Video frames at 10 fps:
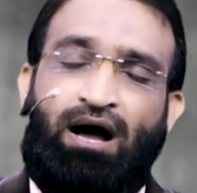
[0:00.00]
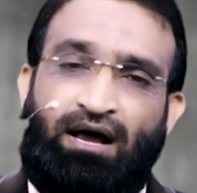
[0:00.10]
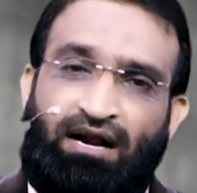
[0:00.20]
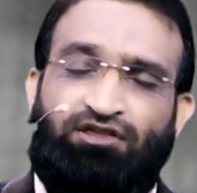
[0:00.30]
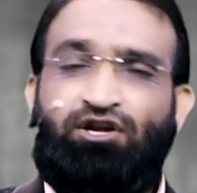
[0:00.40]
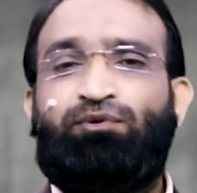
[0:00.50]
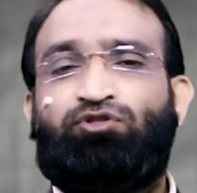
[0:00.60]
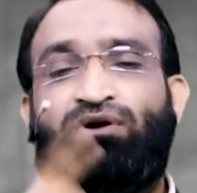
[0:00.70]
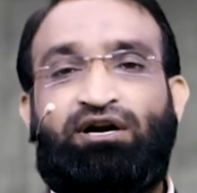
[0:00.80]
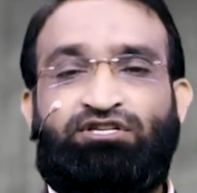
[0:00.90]
ఆ రాత్రి
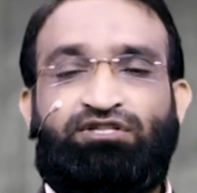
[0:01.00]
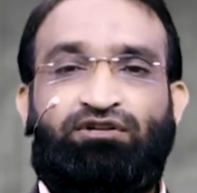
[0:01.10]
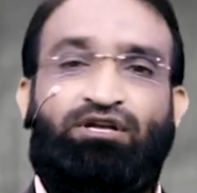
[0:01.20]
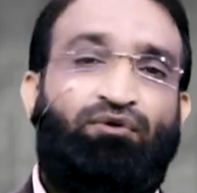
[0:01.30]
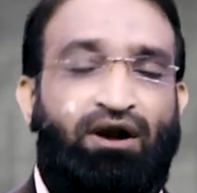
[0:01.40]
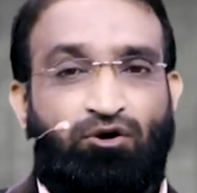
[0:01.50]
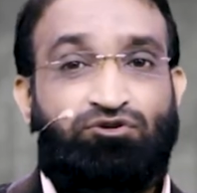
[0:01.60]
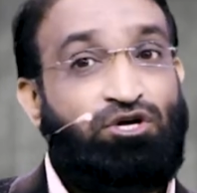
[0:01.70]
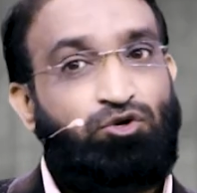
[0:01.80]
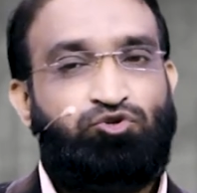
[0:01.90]
మొత్తం గడిచిన తర్వాత ఎవరైనా
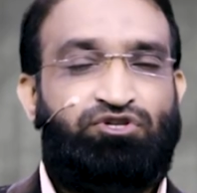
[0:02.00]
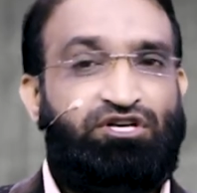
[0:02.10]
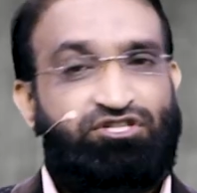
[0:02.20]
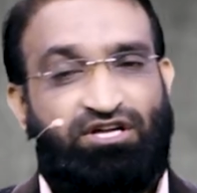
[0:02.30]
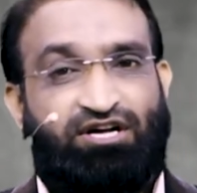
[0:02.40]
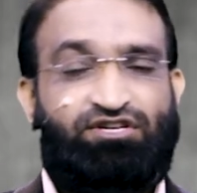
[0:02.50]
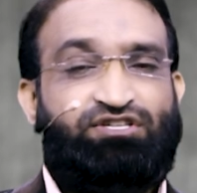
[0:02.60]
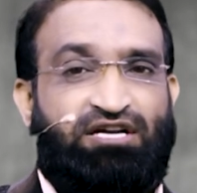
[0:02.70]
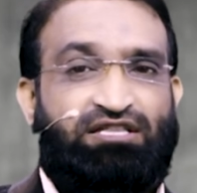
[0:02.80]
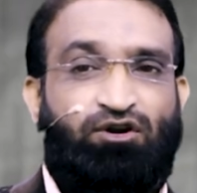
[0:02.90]
వస్తారు చూసి ఖచ్చితంగా
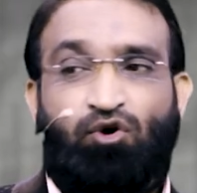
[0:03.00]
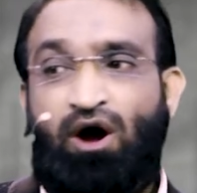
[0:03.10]
తీసుకెళ్తారు